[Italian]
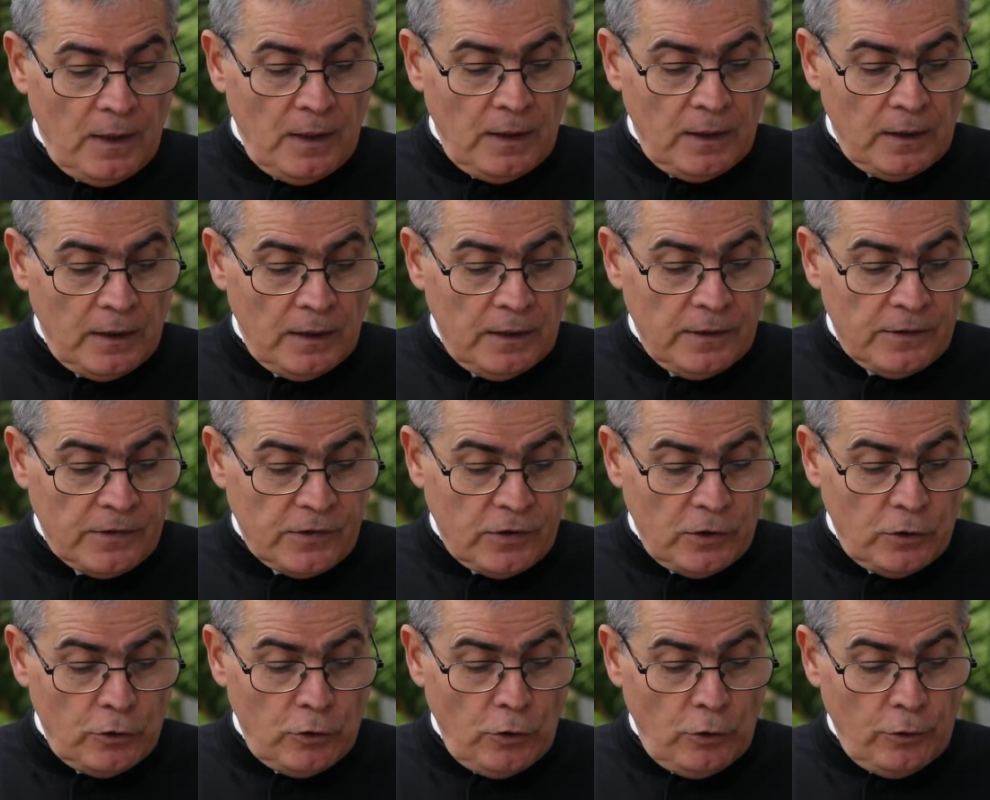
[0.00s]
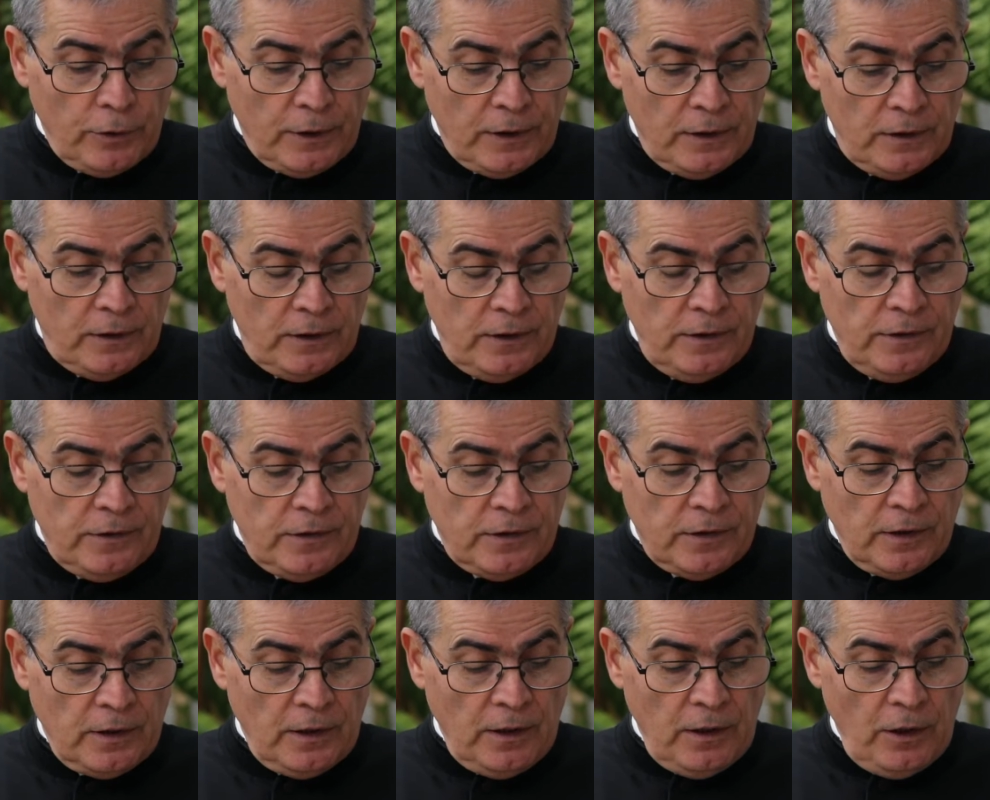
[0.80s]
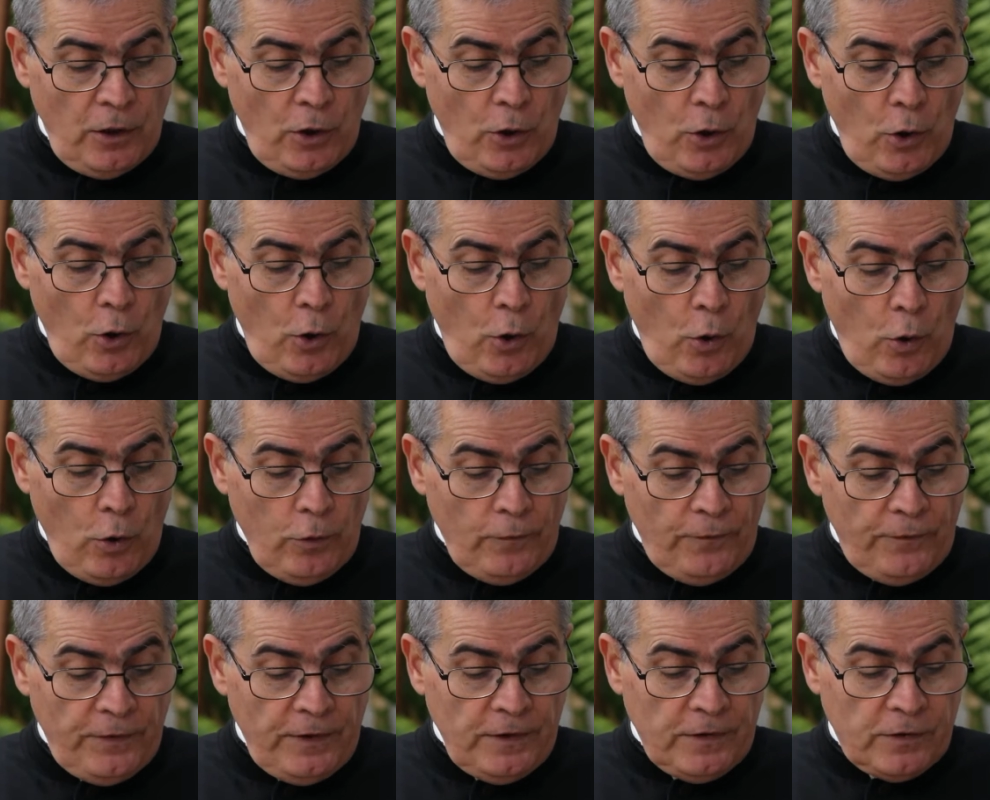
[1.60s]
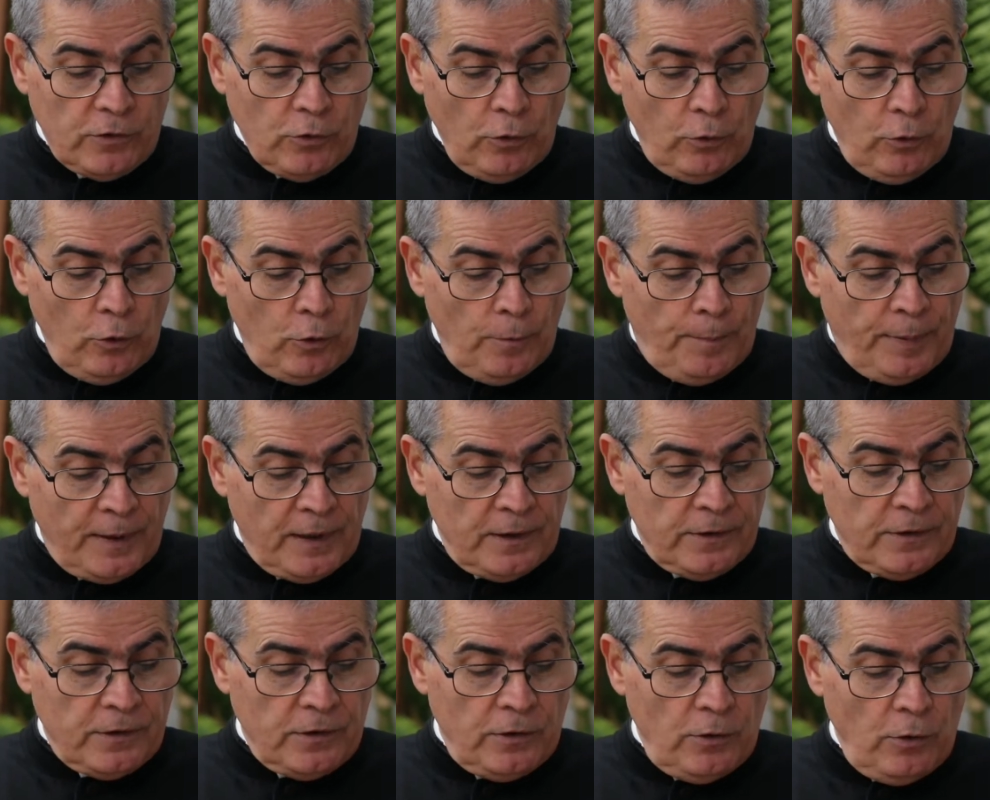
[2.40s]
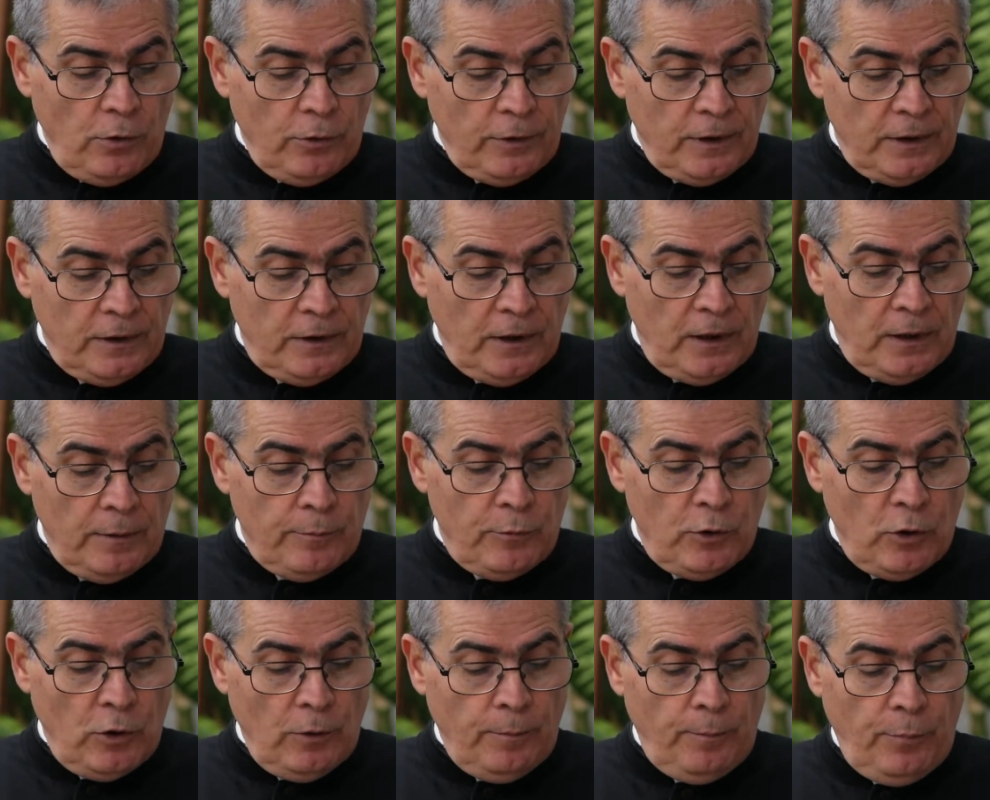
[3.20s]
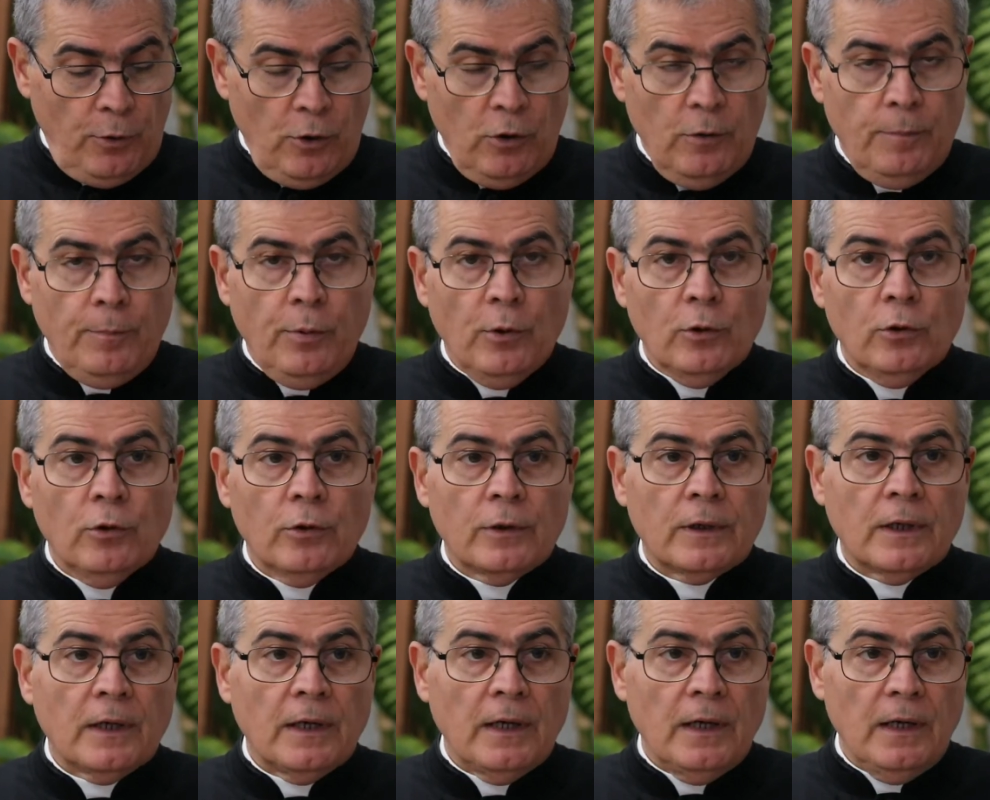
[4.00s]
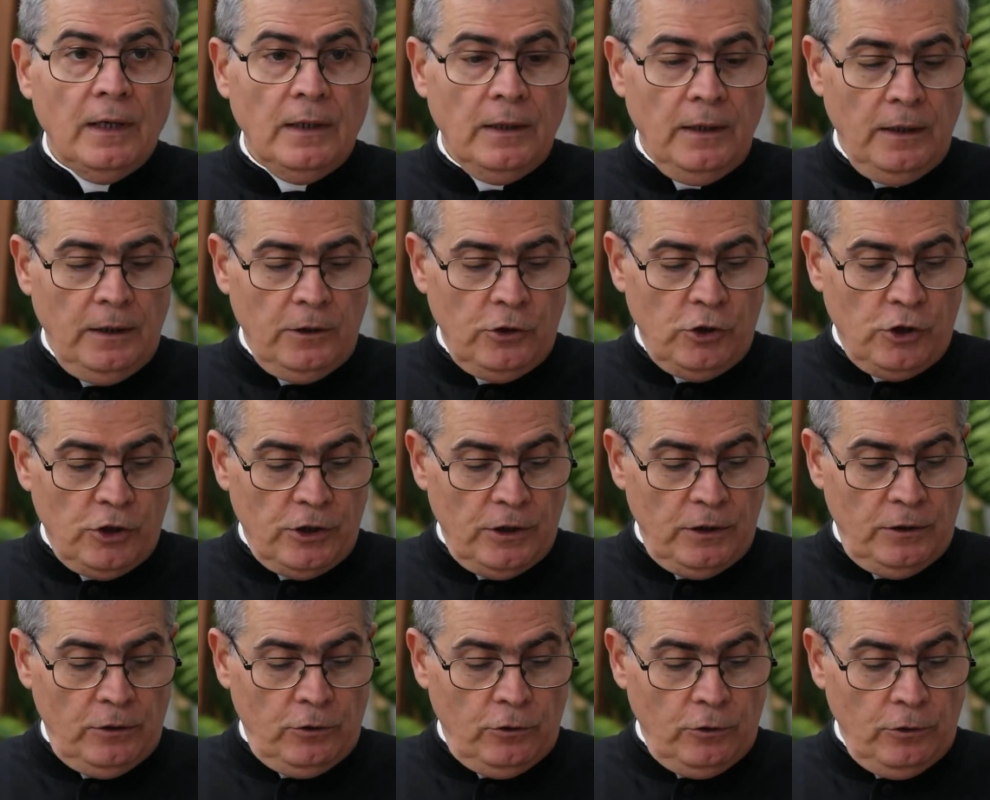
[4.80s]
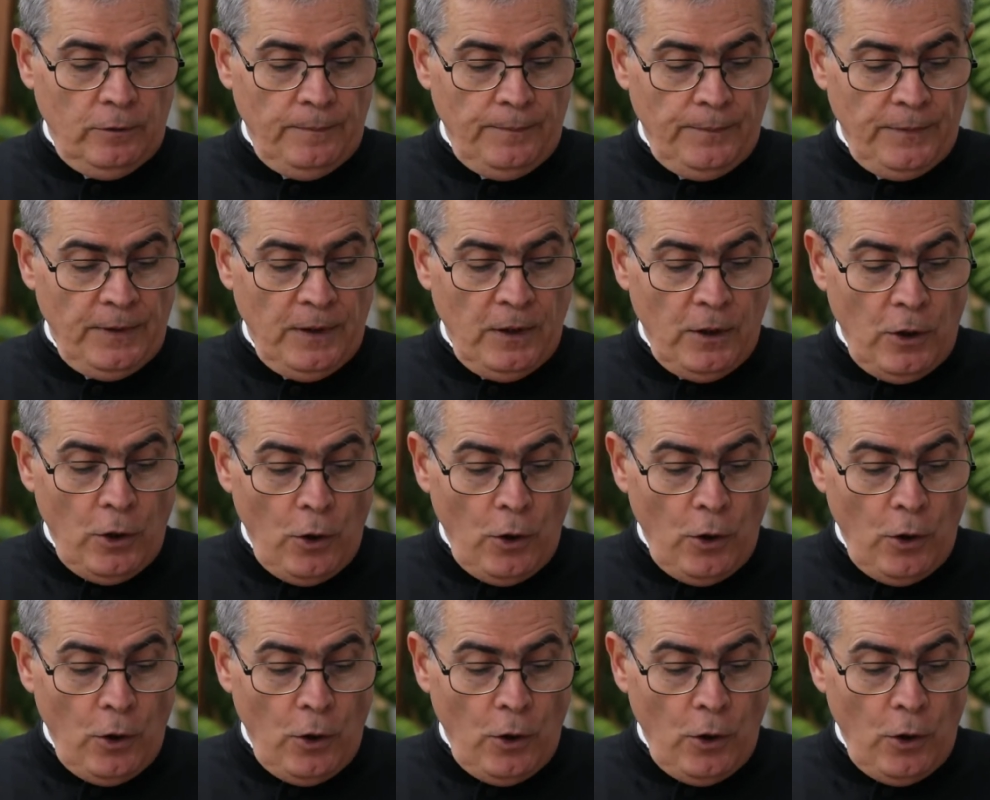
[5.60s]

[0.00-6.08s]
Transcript: Il Signore disse, ho visto l'oppressione del mio popolo che è in Egitto.